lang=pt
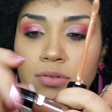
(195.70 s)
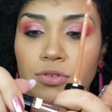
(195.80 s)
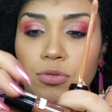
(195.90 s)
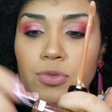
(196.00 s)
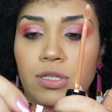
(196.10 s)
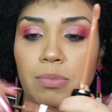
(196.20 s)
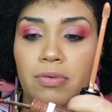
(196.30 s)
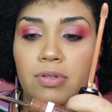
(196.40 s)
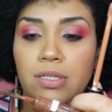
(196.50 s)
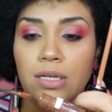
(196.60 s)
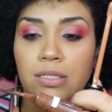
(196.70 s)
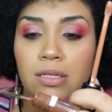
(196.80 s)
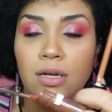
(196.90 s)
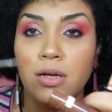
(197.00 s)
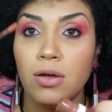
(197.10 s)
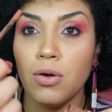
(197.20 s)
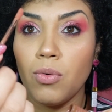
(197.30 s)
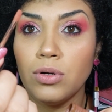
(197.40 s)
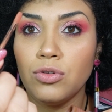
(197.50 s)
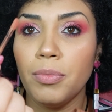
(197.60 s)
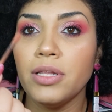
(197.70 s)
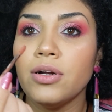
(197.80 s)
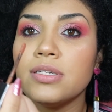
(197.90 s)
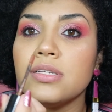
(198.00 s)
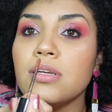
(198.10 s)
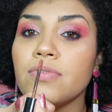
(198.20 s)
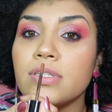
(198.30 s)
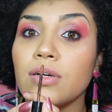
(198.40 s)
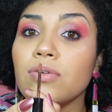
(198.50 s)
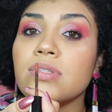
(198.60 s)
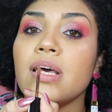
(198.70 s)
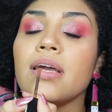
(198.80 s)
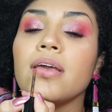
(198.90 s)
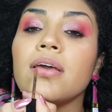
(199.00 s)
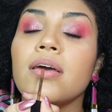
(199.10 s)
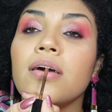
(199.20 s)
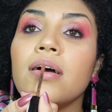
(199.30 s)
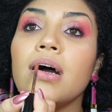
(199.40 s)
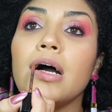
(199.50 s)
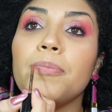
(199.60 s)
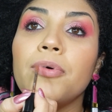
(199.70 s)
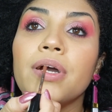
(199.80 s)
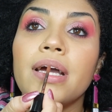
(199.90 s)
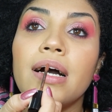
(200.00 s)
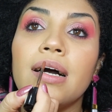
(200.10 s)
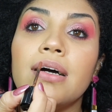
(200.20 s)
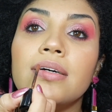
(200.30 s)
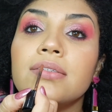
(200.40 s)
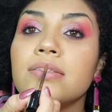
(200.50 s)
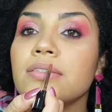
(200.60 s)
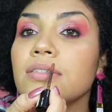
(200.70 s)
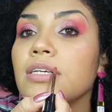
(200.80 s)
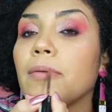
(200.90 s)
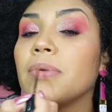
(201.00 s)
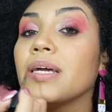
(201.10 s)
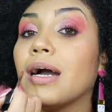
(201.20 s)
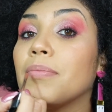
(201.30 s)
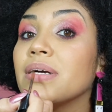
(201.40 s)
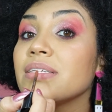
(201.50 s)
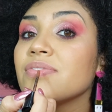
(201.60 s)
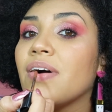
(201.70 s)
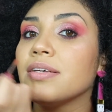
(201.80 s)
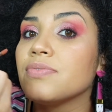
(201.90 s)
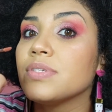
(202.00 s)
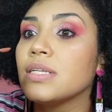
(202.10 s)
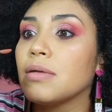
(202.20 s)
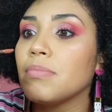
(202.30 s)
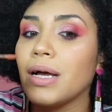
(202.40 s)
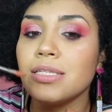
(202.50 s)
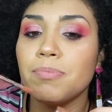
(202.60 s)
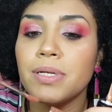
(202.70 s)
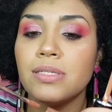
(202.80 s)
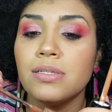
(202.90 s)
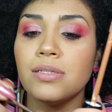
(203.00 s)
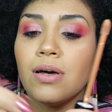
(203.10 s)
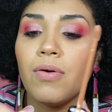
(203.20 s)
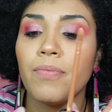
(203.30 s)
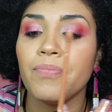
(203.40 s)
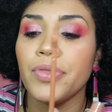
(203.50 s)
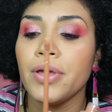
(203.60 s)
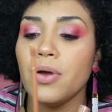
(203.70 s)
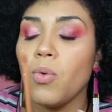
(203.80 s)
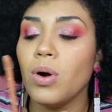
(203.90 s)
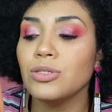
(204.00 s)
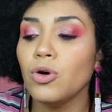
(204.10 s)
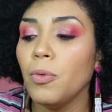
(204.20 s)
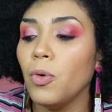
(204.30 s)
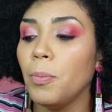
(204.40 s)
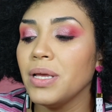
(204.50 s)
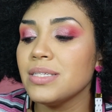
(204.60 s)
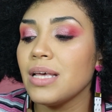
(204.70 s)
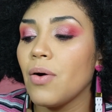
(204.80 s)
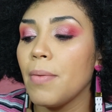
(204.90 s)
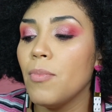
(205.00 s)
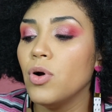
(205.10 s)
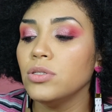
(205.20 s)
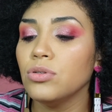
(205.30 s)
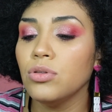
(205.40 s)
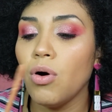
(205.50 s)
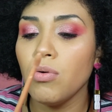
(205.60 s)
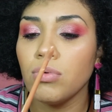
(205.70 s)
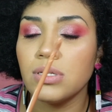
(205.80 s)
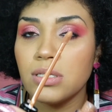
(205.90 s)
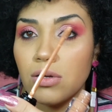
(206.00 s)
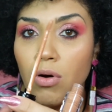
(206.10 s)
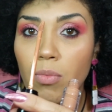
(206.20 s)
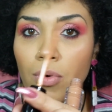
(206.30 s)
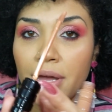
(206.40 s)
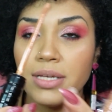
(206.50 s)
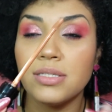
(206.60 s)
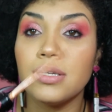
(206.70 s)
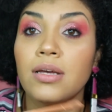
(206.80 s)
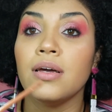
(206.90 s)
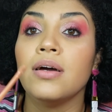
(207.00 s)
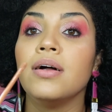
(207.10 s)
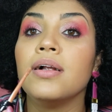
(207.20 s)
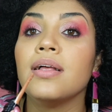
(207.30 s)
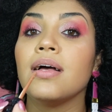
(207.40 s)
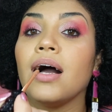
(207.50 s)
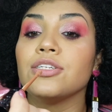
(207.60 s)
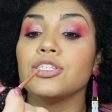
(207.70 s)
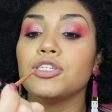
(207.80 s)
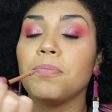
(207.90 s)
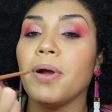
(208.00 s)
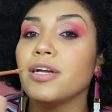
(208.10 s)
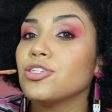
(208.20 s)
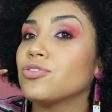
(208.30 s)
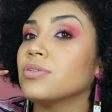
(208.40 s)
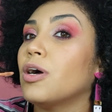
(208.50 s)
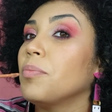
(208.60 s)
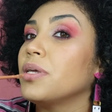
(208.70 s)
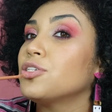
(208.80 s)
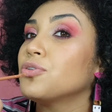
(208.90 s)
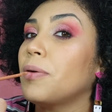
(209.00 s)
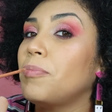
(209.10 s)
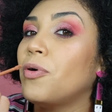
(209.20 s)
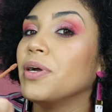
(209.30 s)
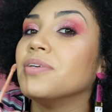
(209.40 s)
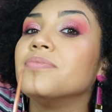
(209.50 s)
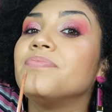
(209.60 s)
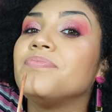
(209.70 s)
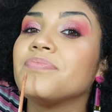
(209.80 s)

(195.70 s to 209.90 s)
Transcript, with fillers: deixa eu mostrar para vocês. Quanto menorzinho, você consegue apoiar e aplicar mais fácil, você tem mais precisão. Quando o pincel é muito longo, assim como esse, a gente perde totalmente o apoio.